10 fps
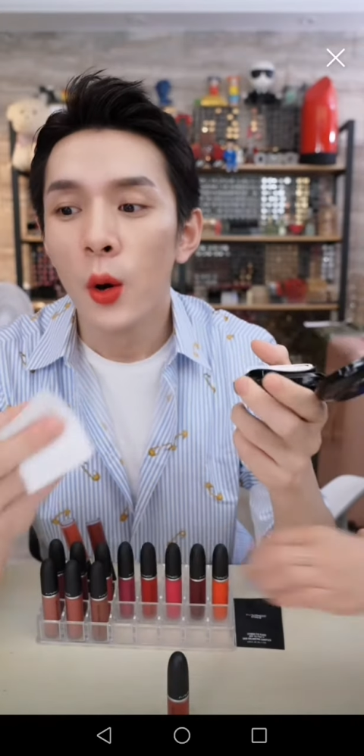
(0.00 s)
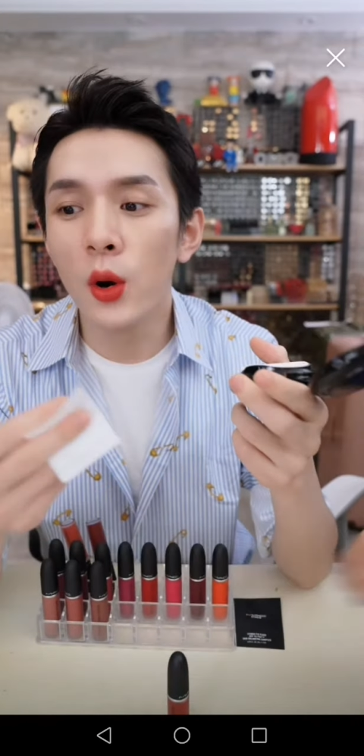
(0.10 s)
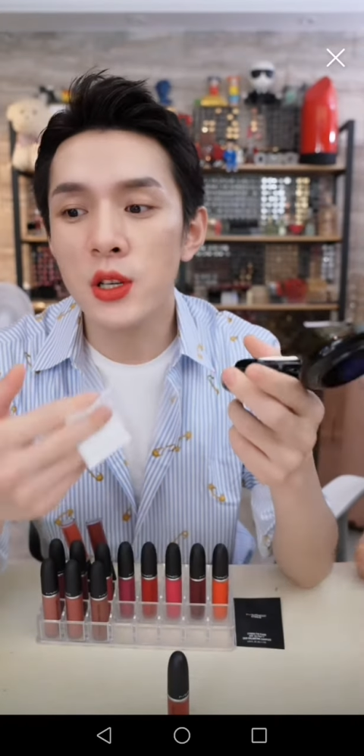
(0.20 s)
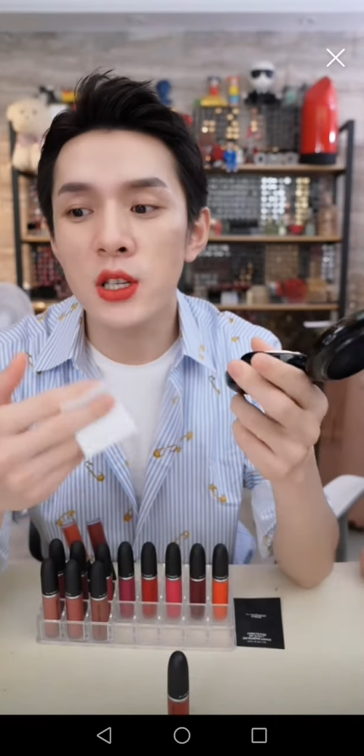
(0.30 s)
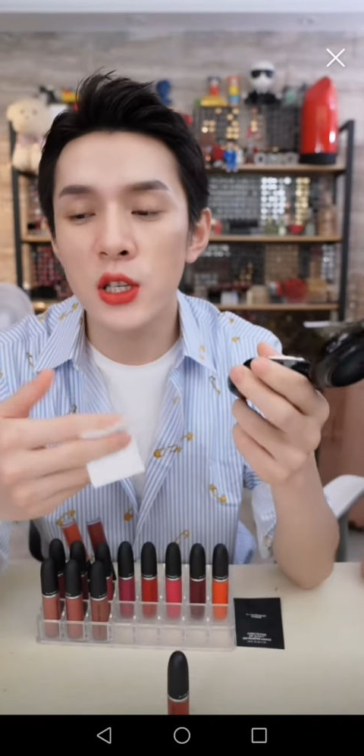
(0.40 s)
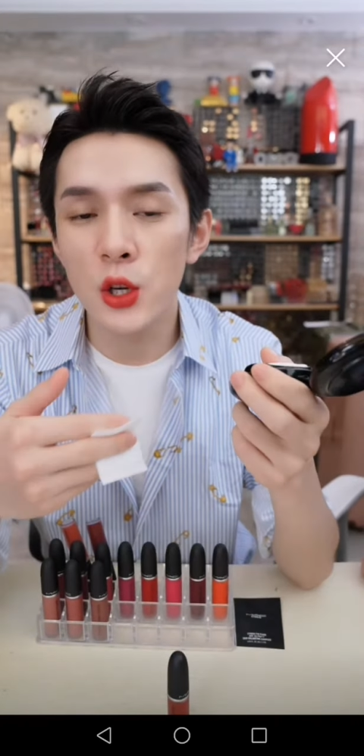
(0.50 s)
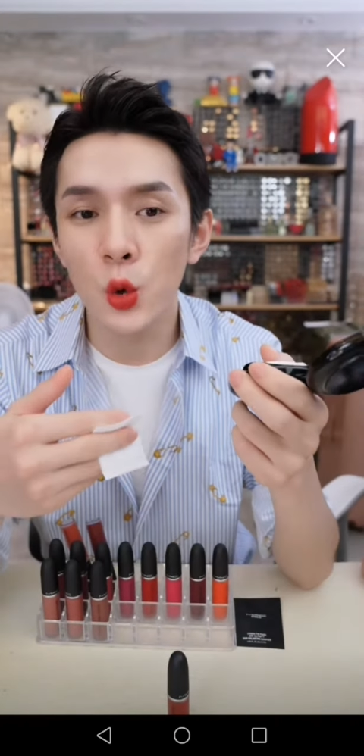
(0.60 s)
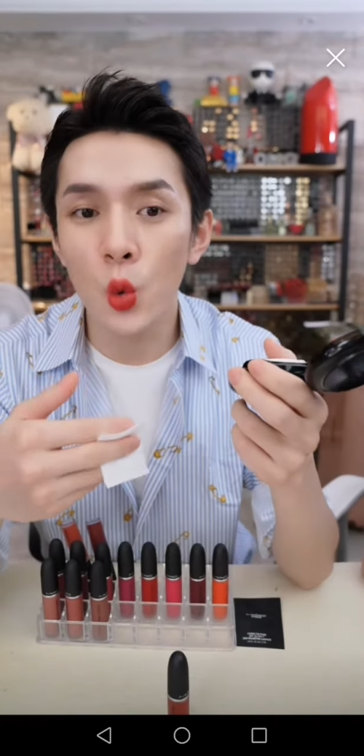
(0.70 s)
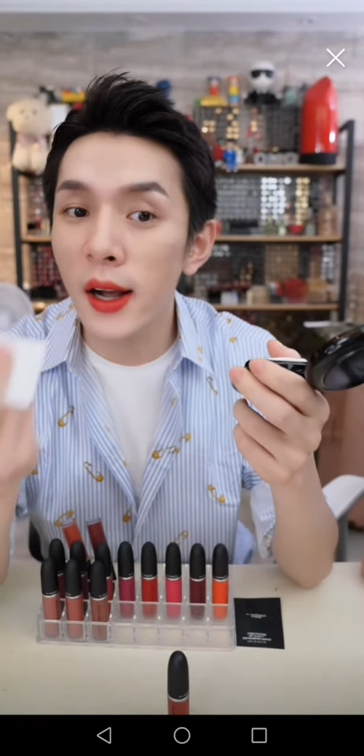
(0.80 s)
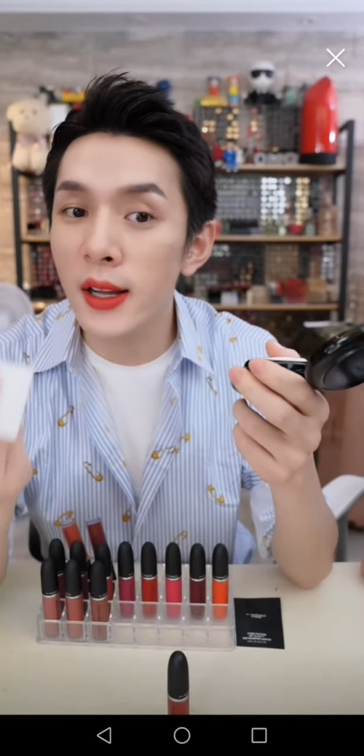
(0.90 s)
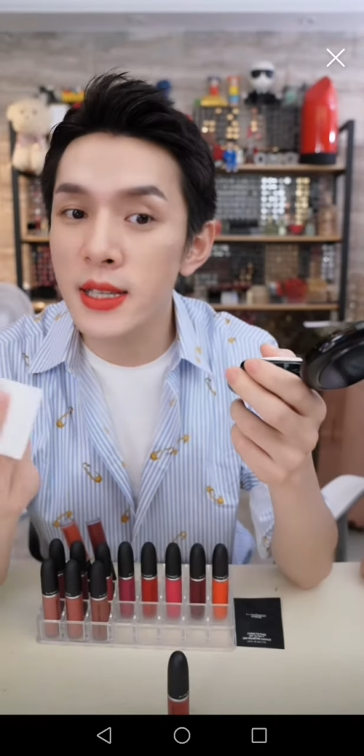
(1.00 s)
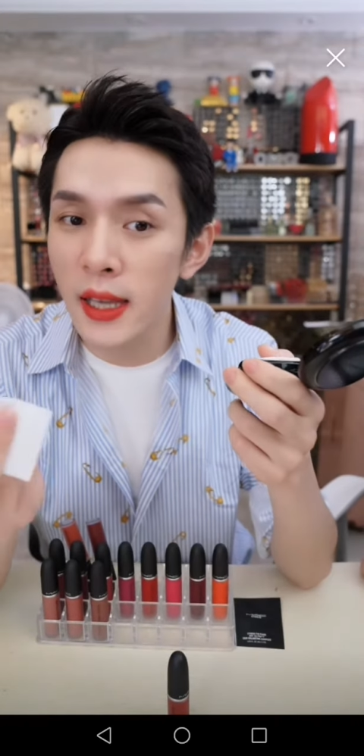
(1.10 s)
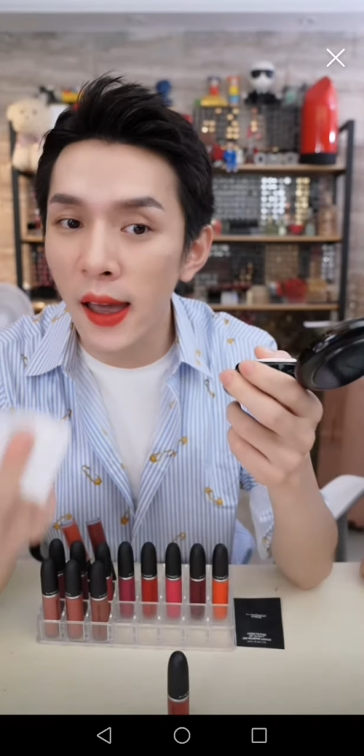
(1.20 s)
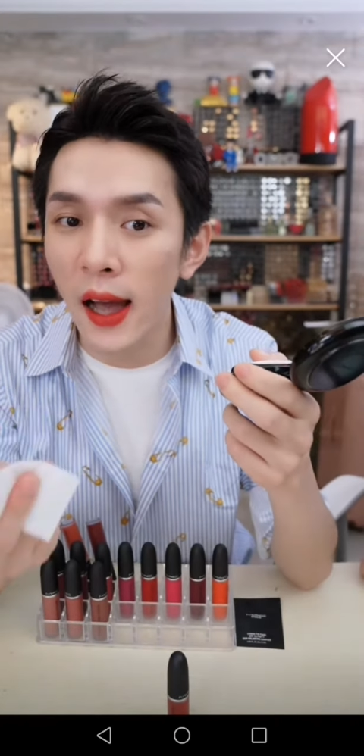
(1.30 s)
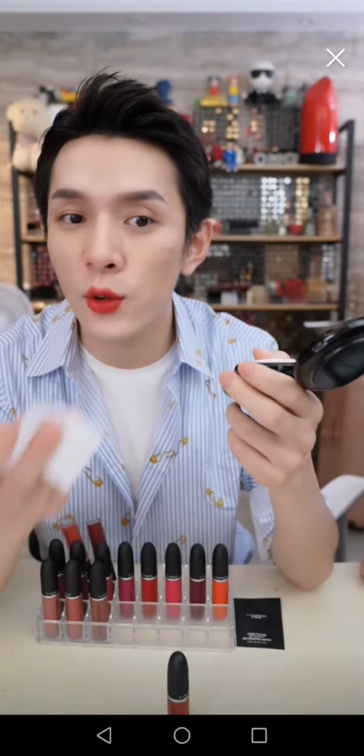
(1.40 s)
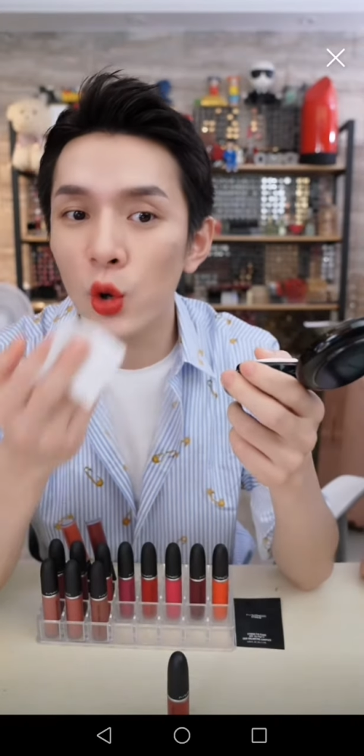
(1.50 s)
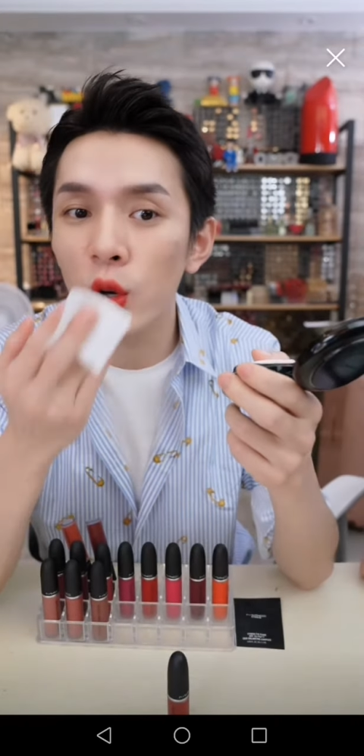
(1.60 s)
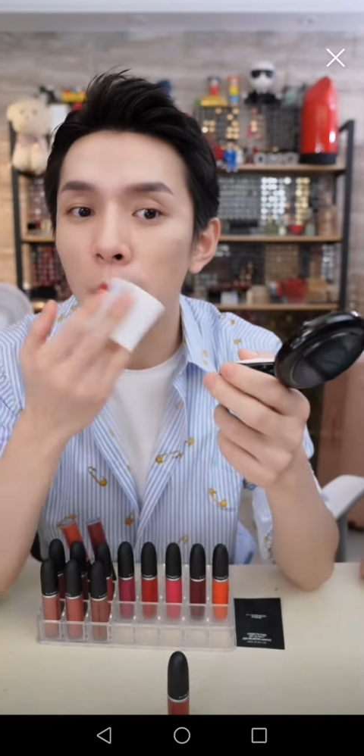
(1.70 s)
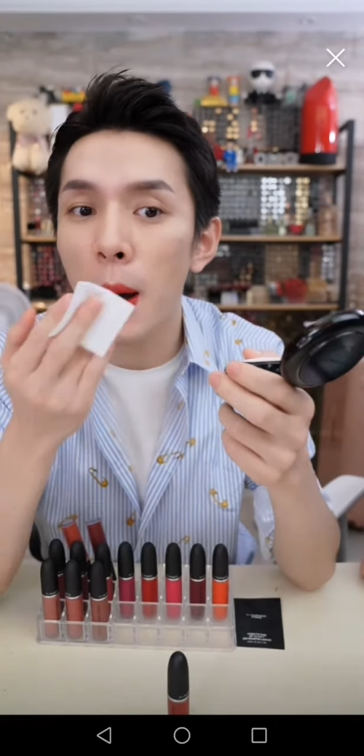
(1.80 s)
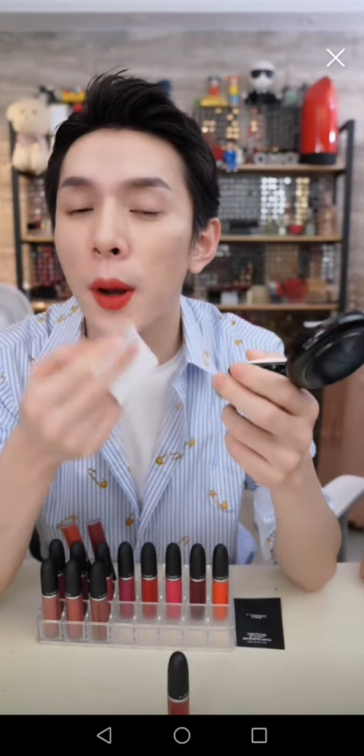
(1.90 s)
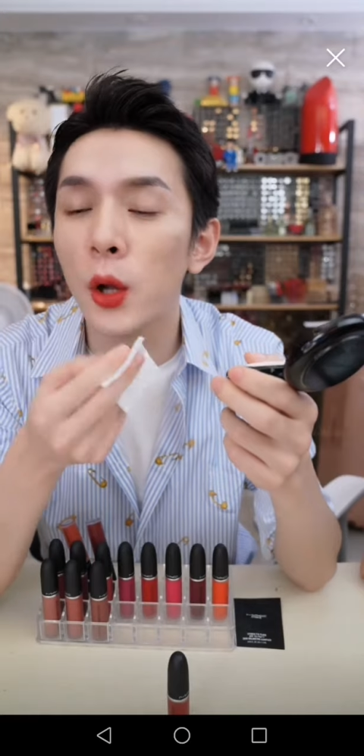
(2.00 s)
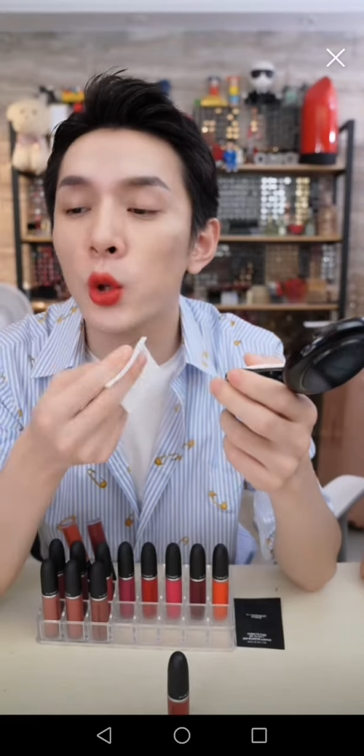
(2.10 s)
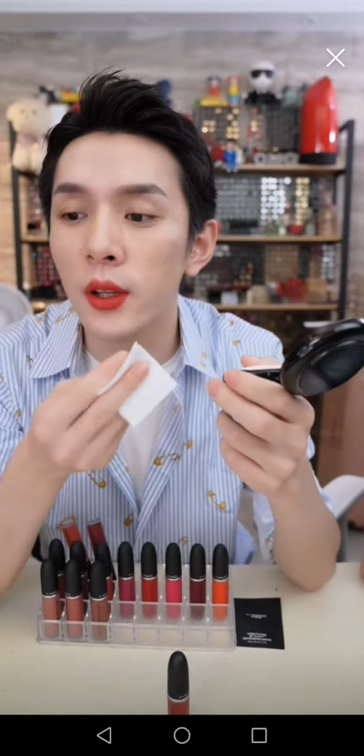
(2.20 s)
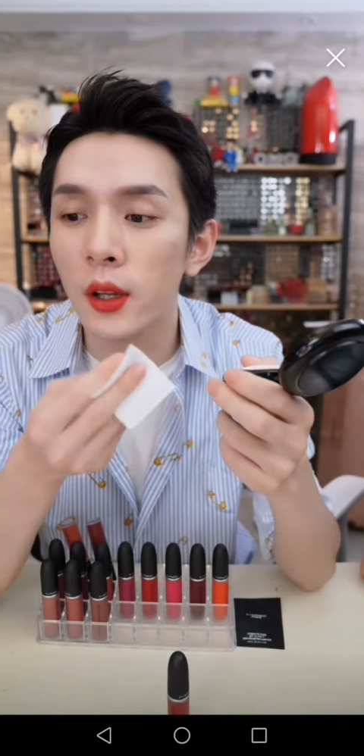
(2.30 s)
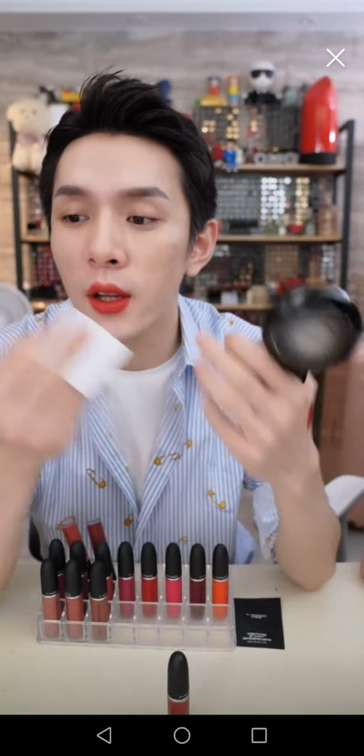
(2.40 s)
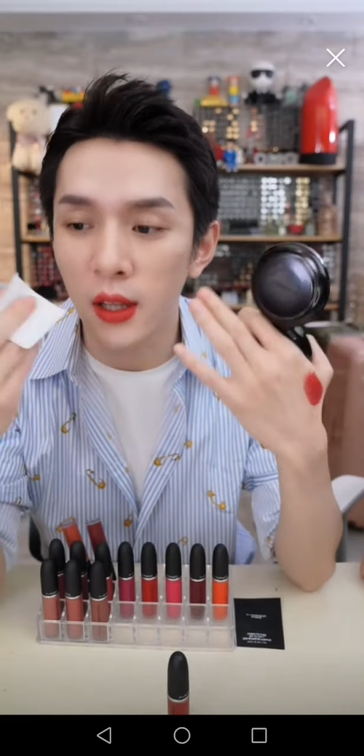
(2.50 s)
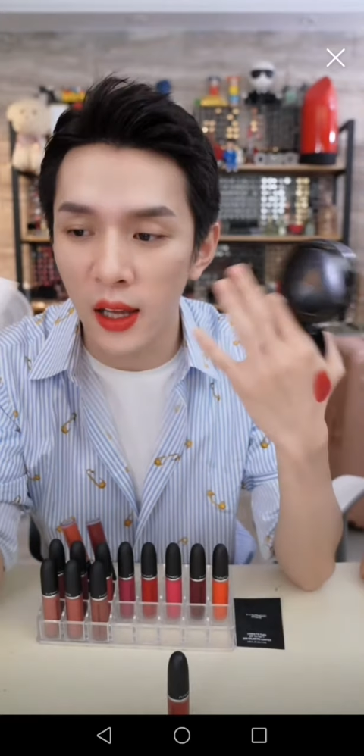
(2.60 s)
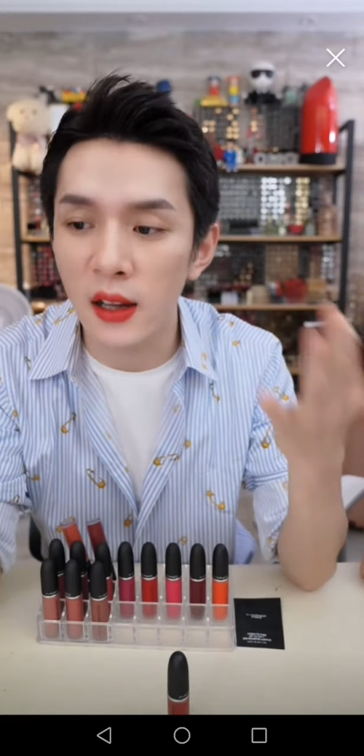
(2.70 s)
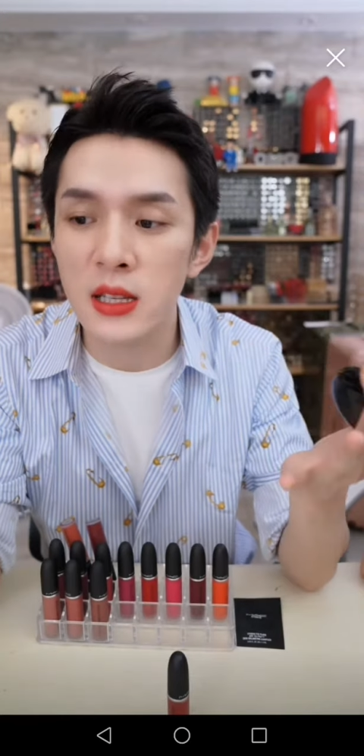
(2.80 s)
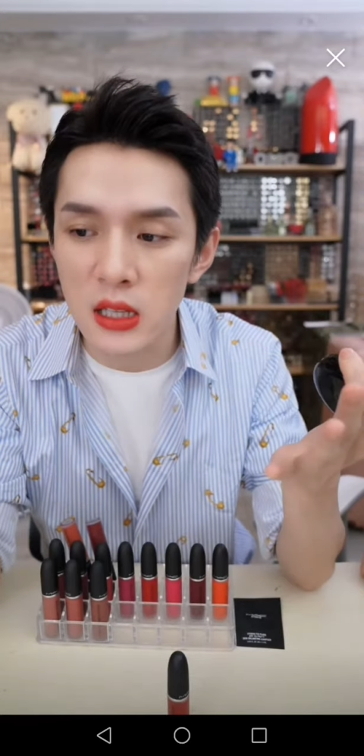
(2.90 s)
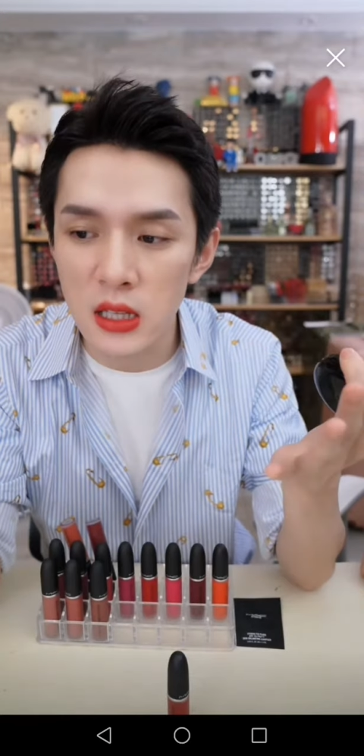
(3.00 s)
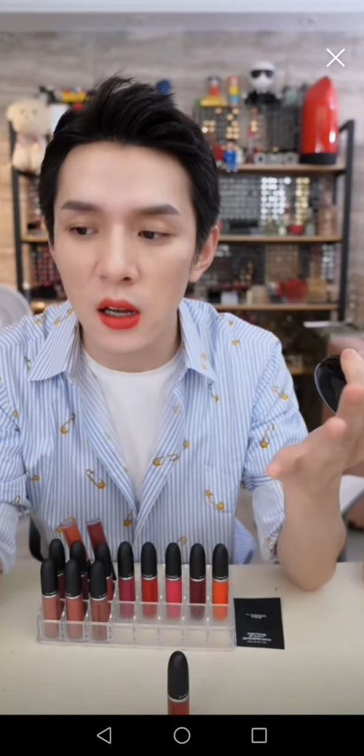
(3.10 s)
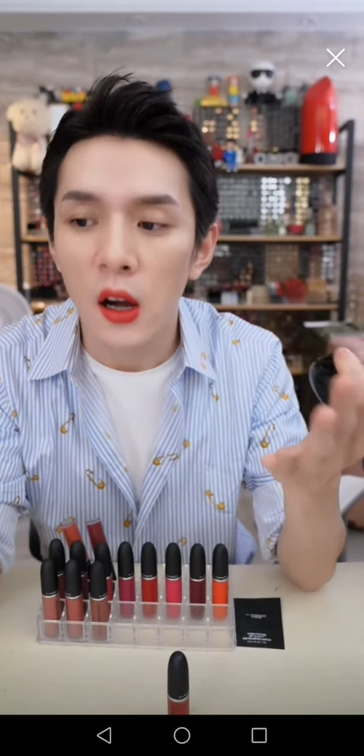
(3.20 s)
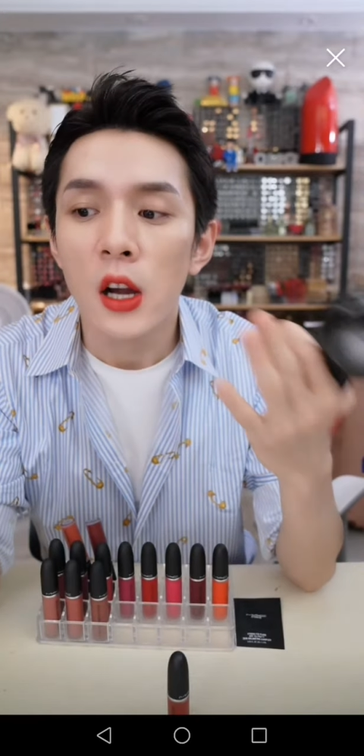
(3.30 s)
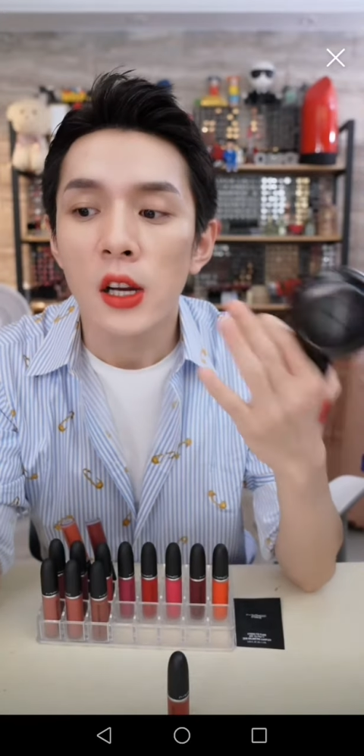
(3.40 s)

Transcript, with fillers: 或者是逛个街啊，你就可以薄薄涂一点点提亮气色。